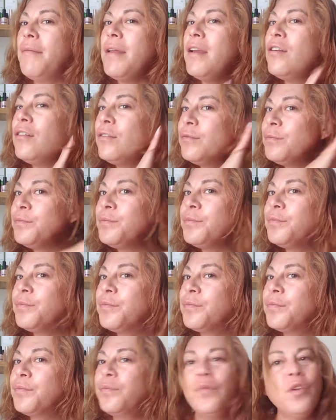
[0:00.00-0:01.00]
¿Ya vieron?
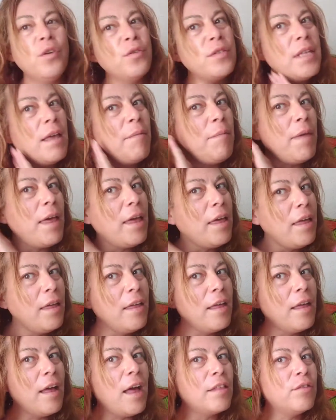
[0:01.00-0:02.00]
No se
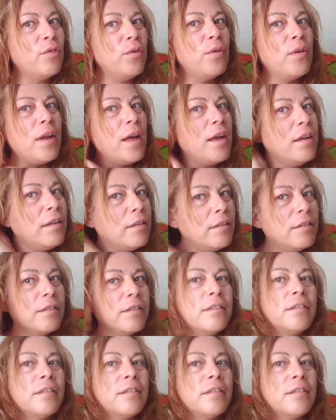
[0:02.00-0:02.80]
me atora.